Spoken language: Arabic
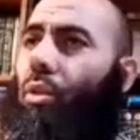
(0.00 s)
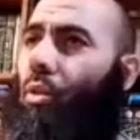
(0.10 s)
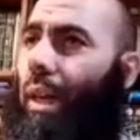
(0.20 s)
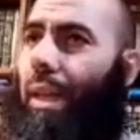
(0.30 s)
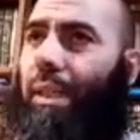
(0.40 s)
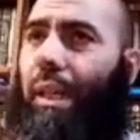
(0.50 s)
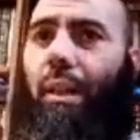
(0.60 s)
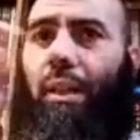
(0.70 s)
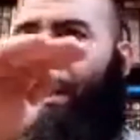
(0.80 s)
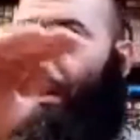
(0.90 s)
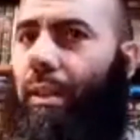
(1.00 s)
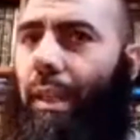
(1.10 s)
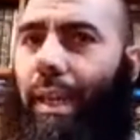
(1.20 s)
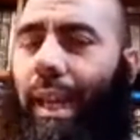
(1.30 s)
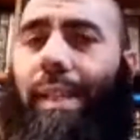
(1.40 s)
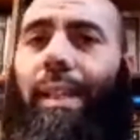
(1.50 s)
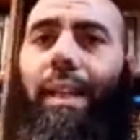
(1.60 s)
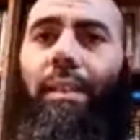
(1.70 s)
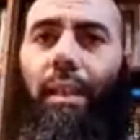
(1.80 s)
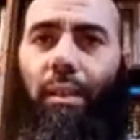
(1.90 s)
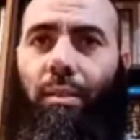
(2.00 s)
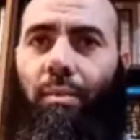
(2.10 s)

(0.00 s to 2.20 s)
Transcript: وهذا الحد الادنى